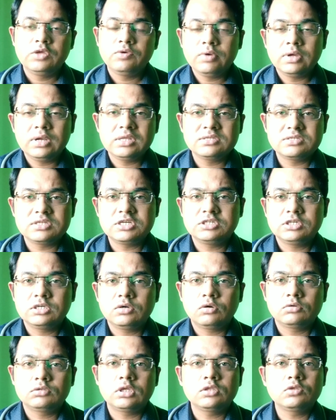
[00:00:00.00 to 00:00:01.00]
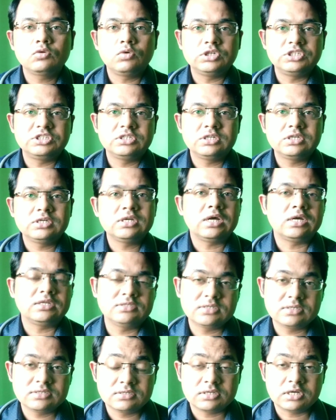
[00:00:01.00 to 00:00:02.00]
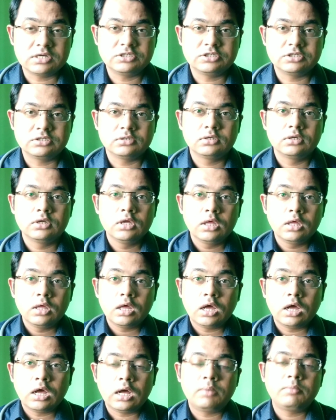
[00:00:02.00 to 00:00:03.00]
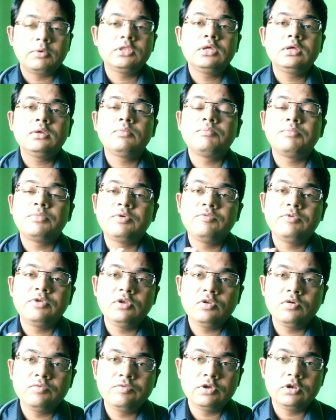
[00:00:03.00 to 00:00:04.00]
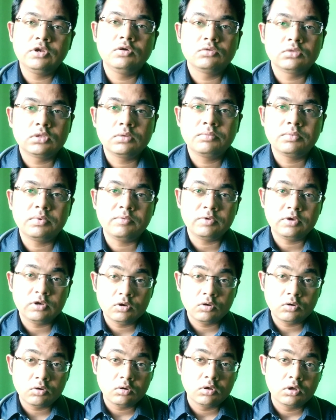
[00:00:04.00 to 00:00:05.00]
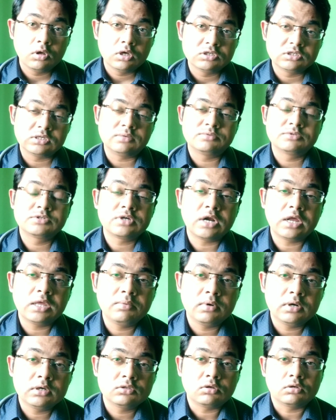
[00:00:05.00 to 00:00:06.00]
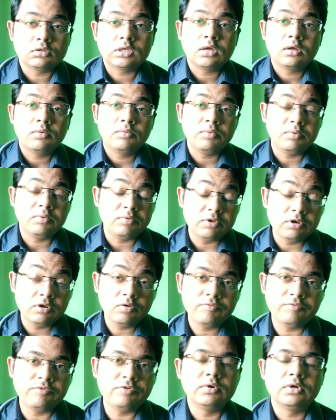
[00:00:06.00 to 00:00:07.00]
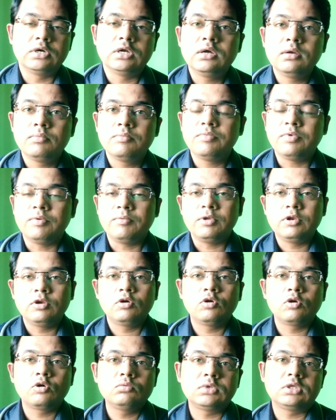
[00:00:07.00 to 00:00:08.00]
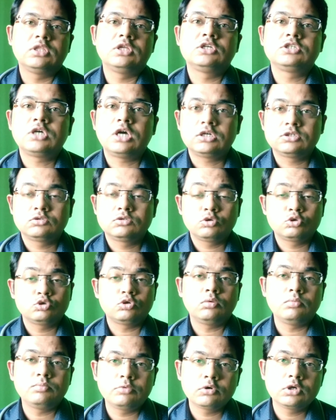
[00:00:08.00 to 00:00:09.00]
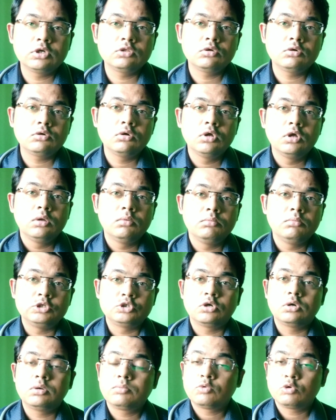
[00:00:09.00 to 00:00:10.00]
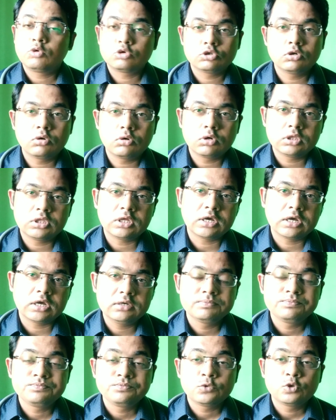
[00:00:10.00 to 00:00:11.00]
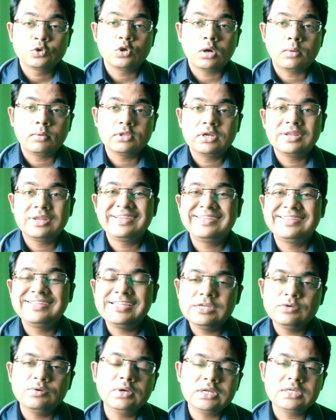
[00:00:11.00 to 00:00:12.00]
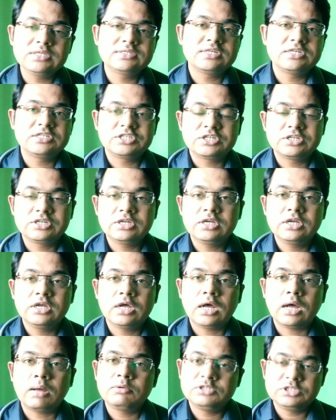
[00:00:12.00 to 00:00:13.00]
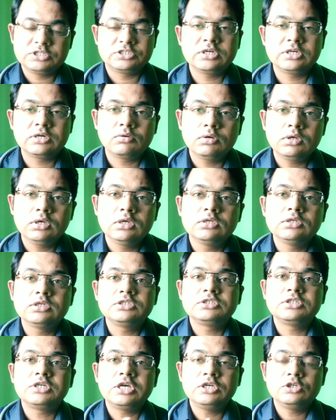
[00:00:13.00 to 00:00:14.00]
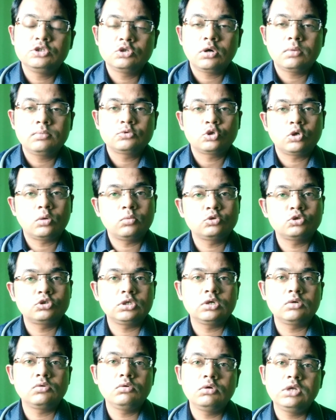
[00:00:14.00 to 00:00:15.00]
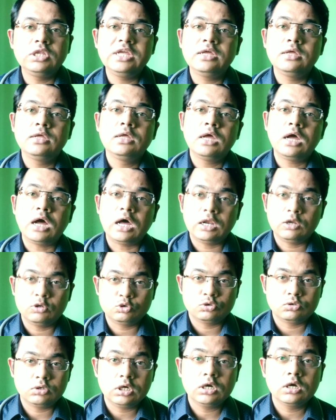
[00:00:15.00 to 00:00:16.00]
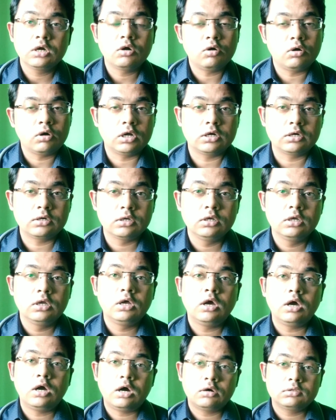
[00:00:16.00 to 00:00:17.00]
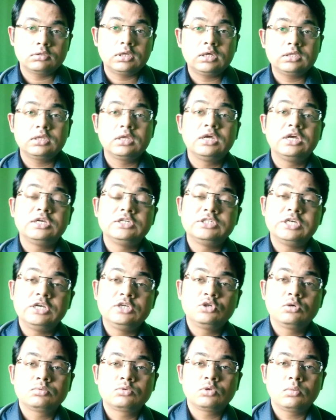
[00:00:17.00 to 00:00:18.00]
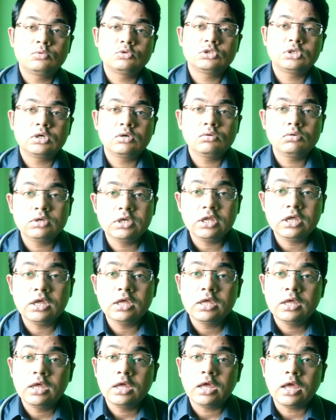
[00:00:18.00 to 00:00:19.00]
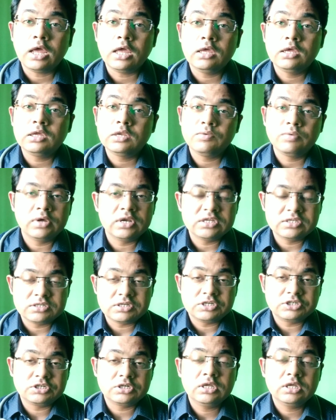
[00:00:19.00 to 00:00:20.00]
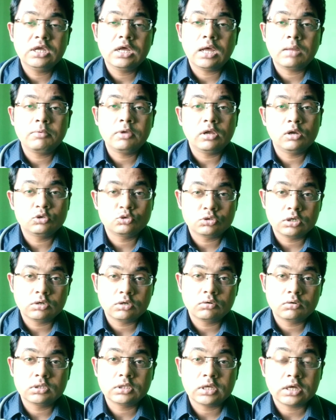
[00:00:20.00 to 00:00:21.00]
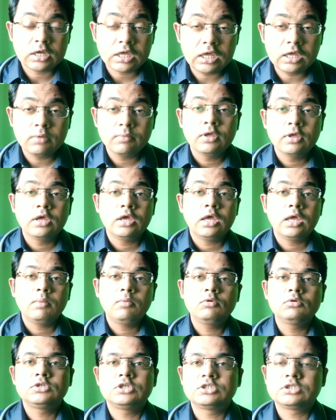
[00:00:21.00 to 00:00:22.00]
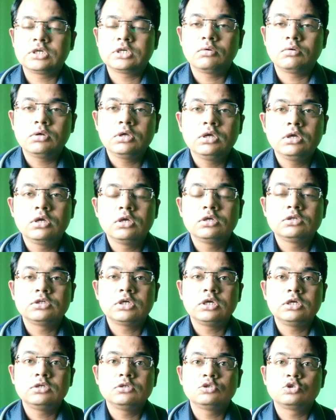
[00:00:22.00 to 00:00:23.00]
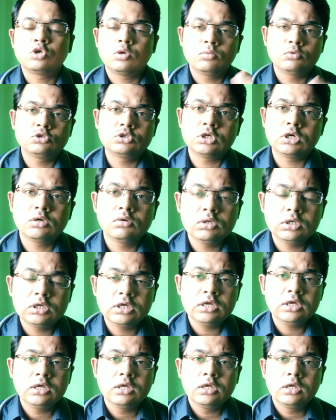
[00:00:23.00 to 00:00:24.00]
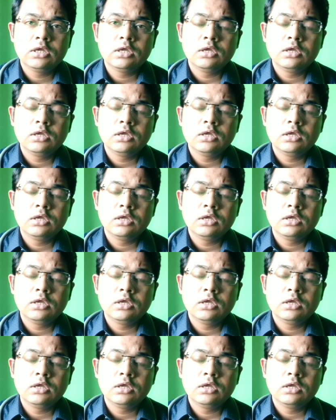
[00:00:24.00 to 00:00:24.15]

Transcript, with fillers: কিউএনএ সেশন অর্থাৎ কোয়েশ্চেন অ্যান্ড আনসার সেশন আমাদের বিভিন্ন ভিডিওতে বিভিন্ন সাবস্ক্রাইবার তথা বিভিন্ন ভিউয়াররা বিভিন্ন রকম তাদের স্বাস্থ্য সম্পর্কিত বিষয়ে প্রশ্ন করে থাকেন তো আমাদের এই কিউএনএ সেশনে আমি চেষ্টা করি যে সেই সব সমস্যাগুলো নিয়ে আলোচনা করার অর্থাৎ সেই সব সমস্যাগুলো নিয়ে এই কিউএনএ সেশনে আমি আলোচনা করে থাকি এবং চেষ্টা করি সেই সমস্যাগুলিকে